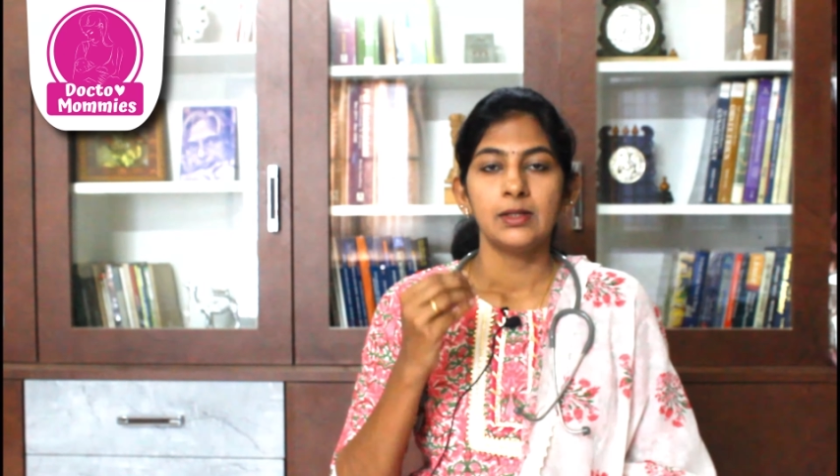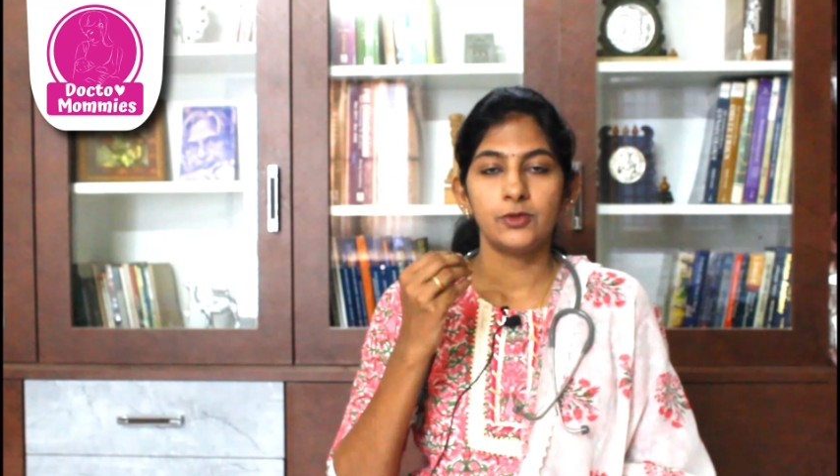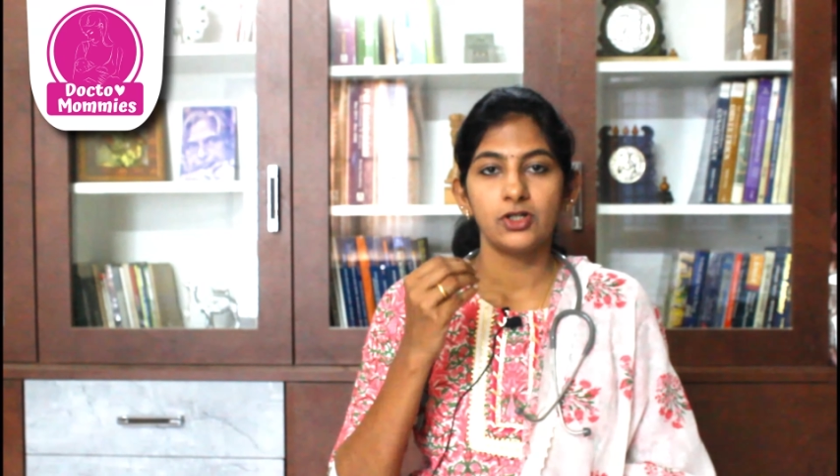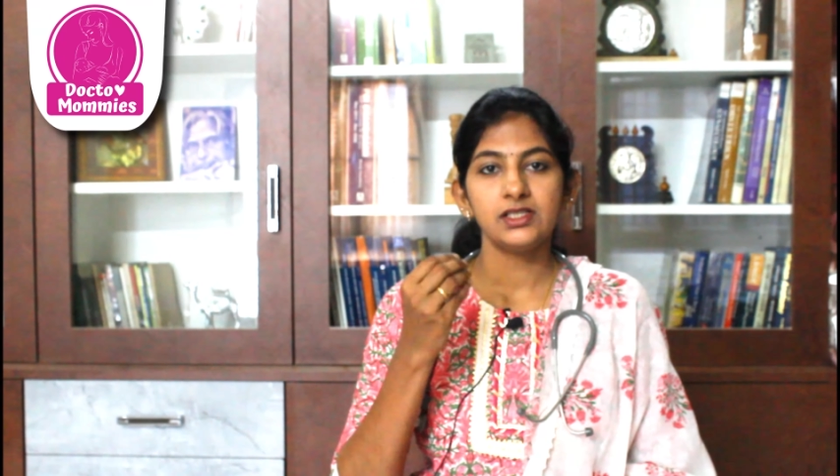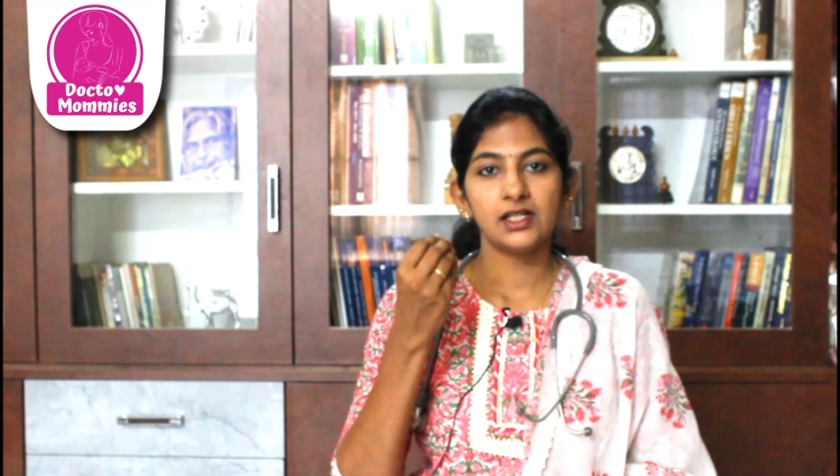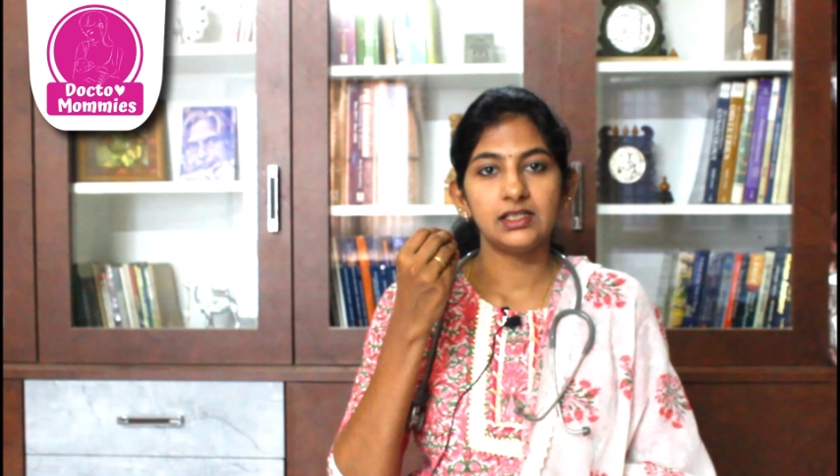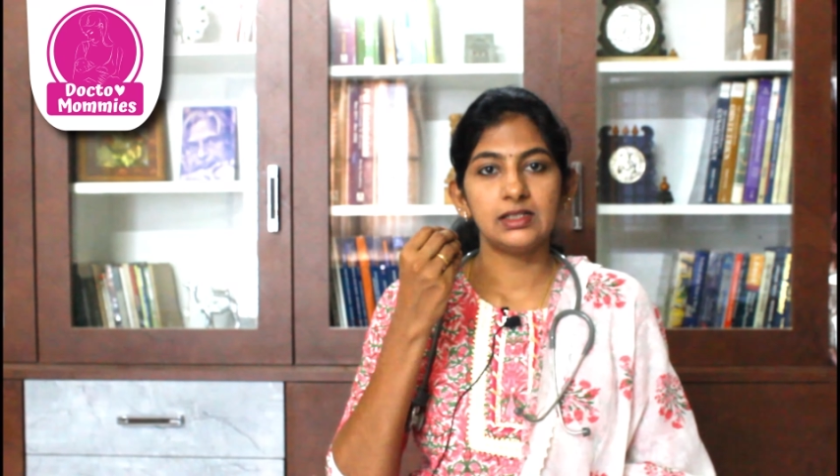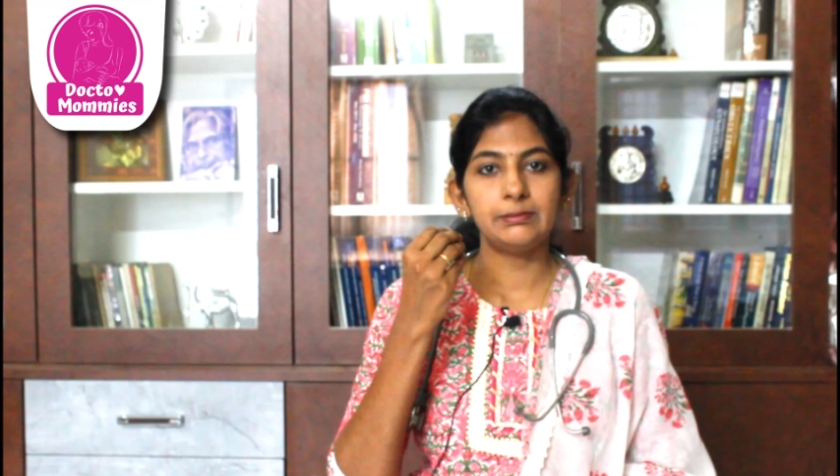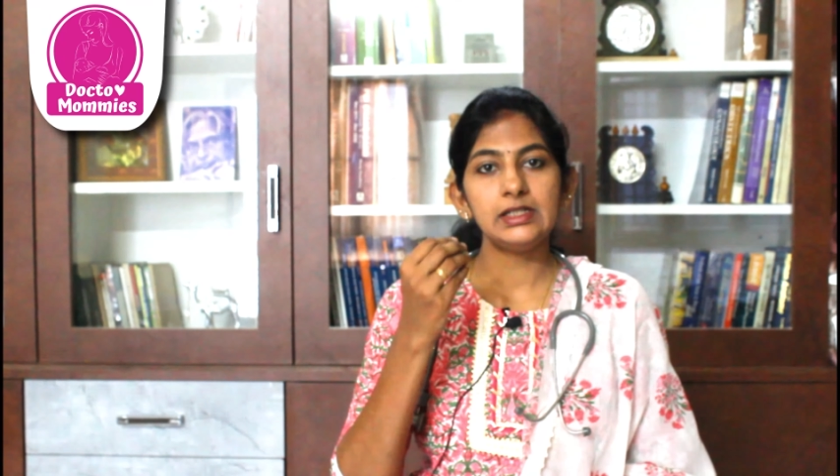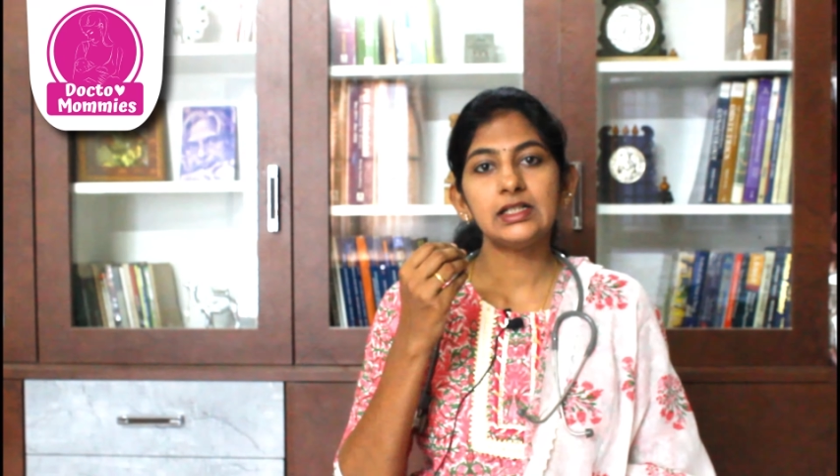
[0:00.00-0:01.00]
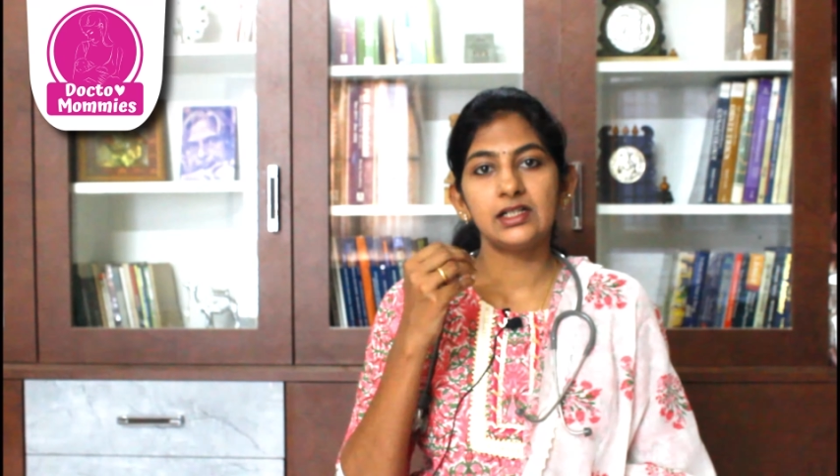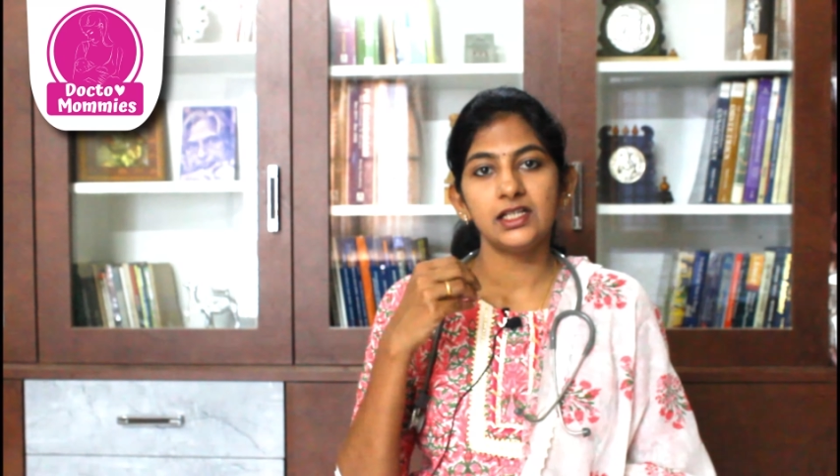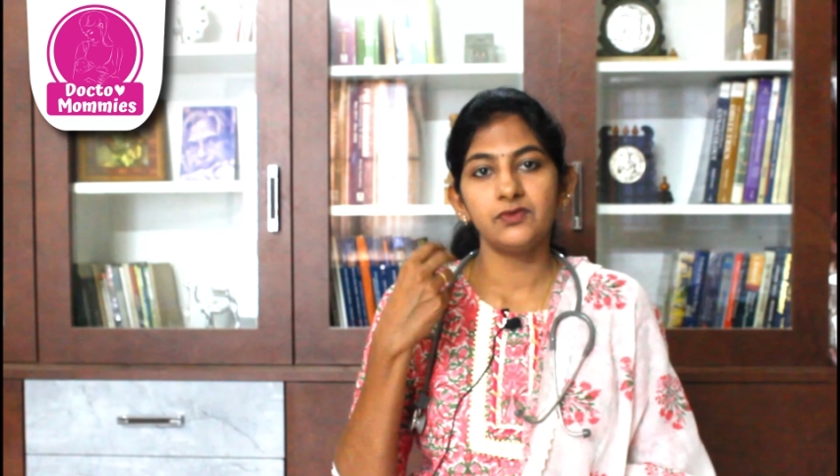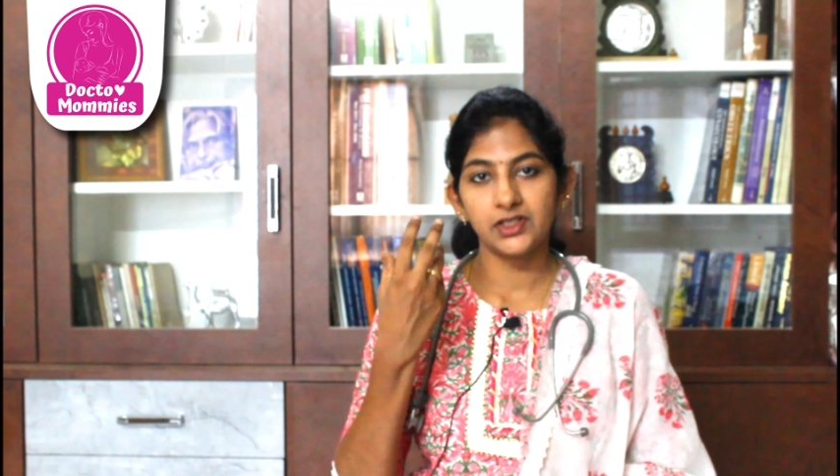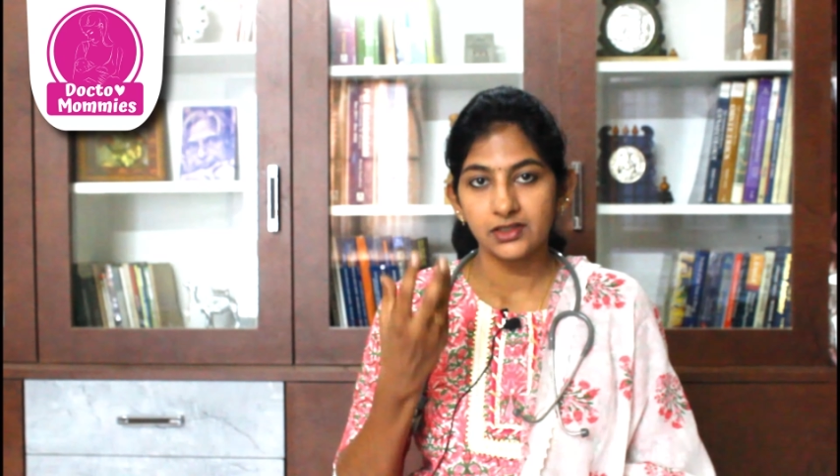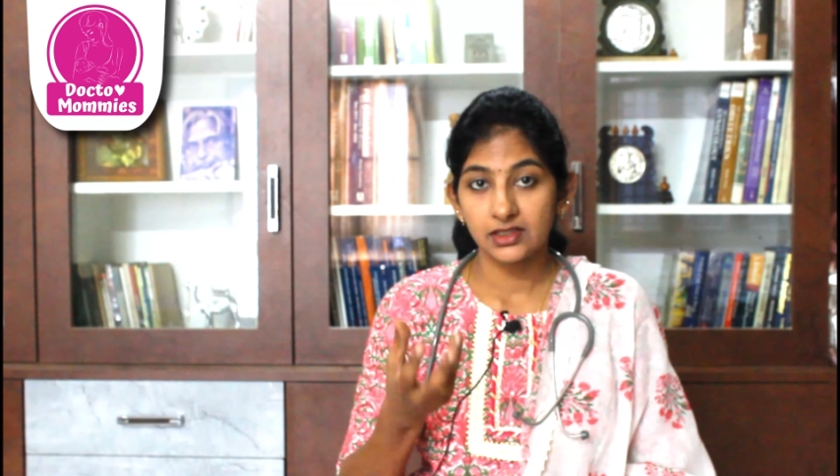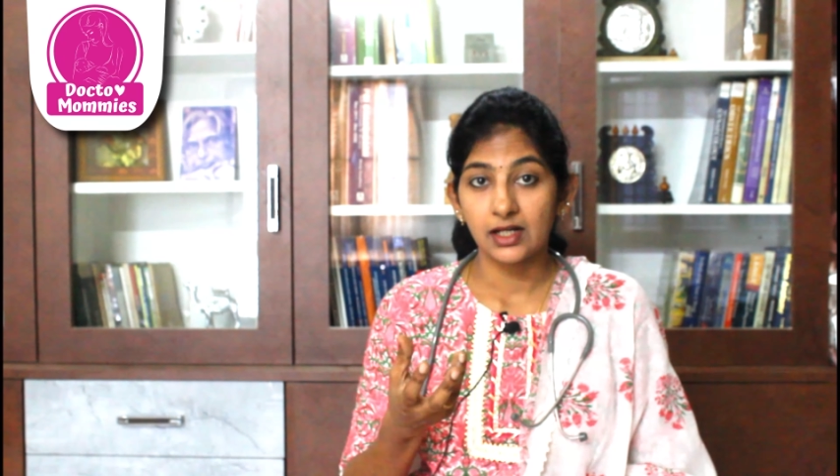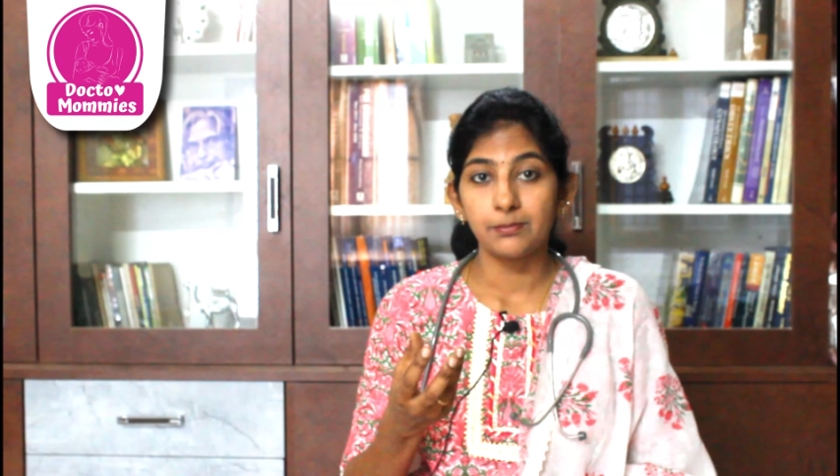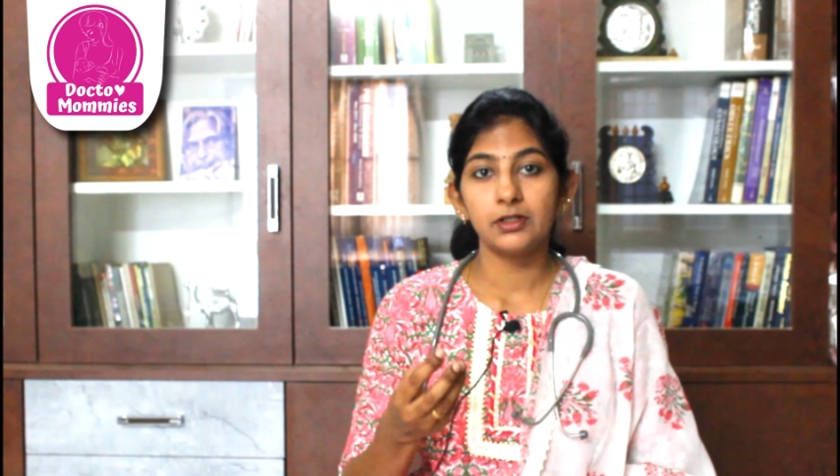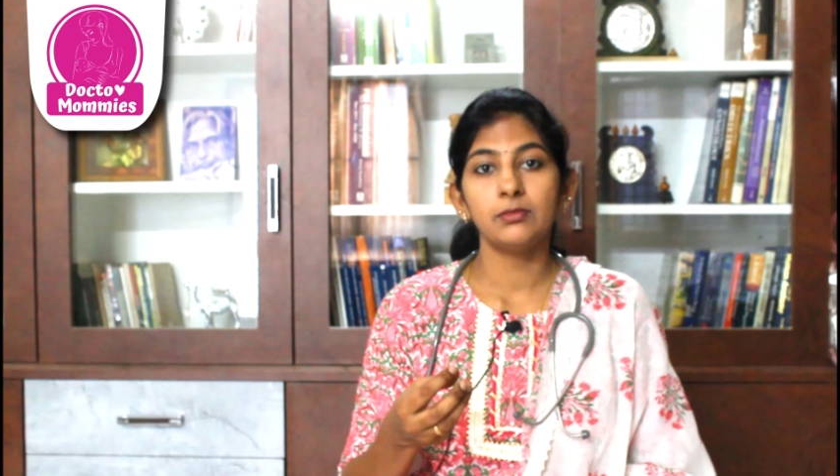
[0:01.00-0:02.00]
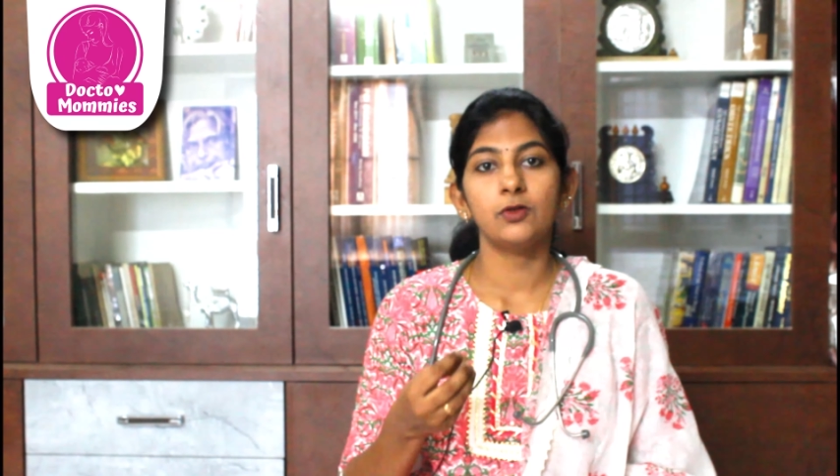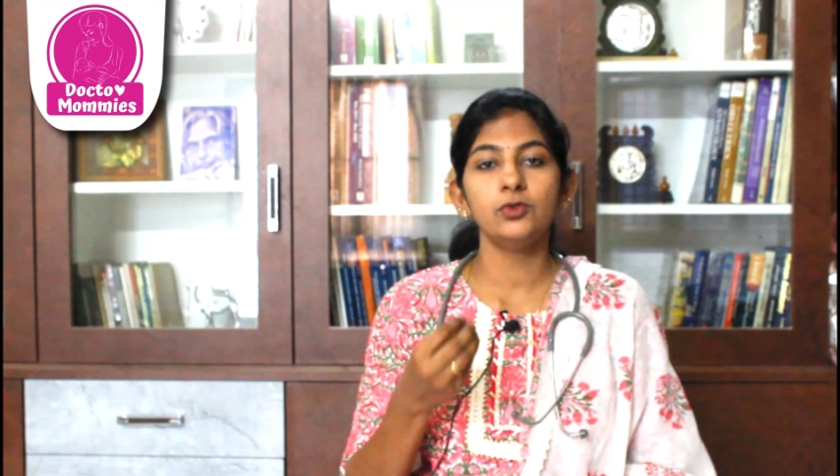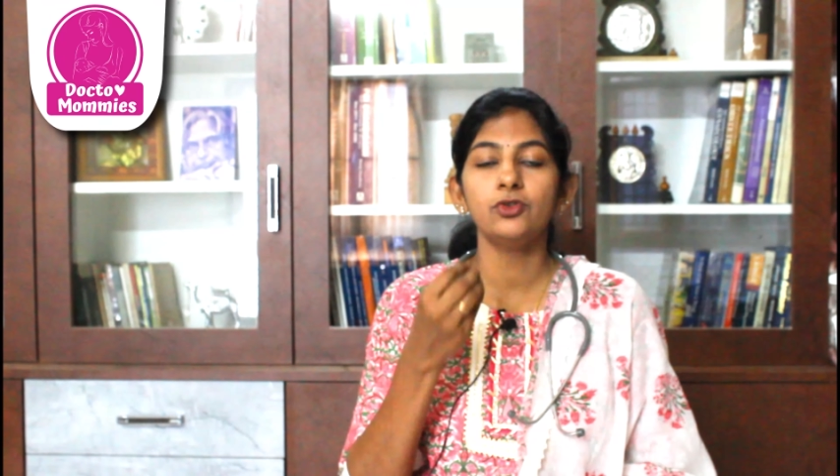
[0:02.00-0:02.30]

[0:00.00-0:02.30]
பிகாஸ் அந்த மில்க் டீத் விழுந்ததுக்கு அப்புறமாவும்